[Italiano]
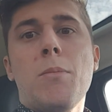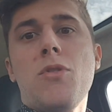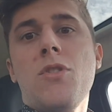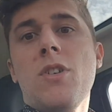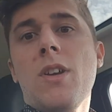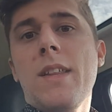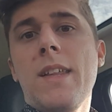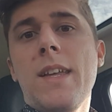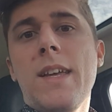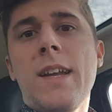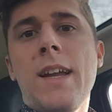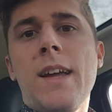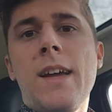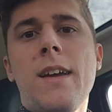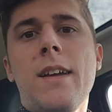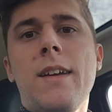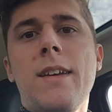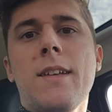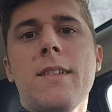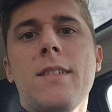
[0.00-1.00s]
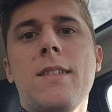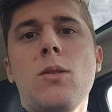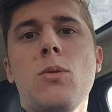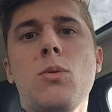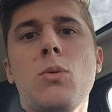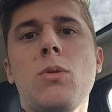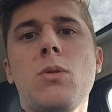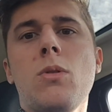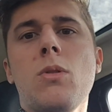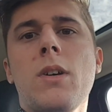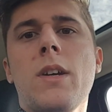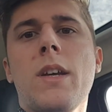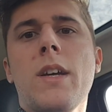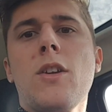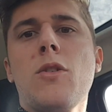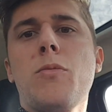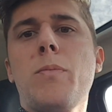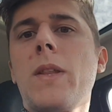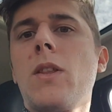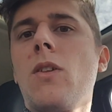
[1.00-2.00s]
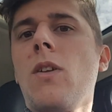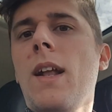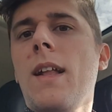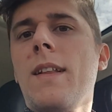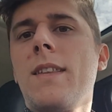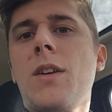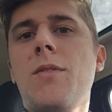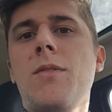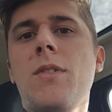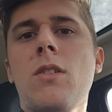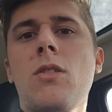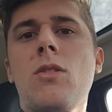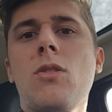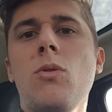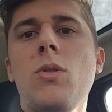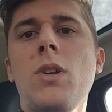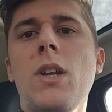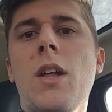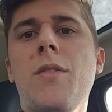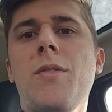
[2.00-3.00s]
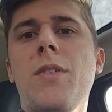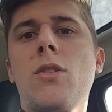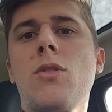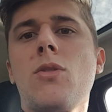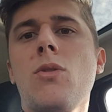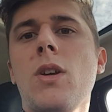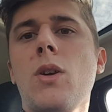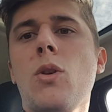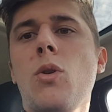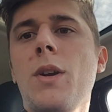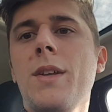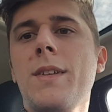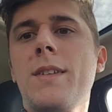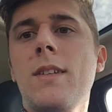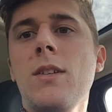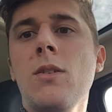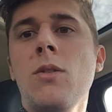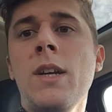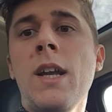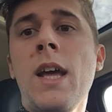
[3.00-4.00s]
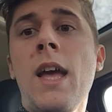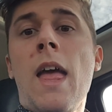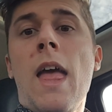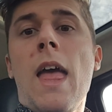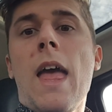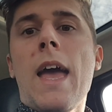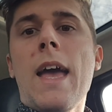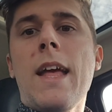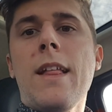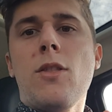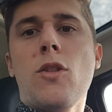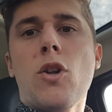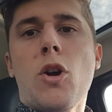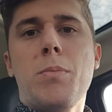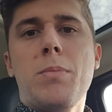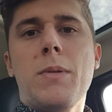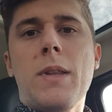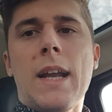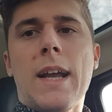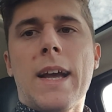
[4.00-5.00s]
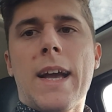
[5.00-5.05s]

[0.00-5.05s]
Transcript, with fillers: Bisogna dire innanzitutto che rispetto alle altre versioni, la versione collezione è il top della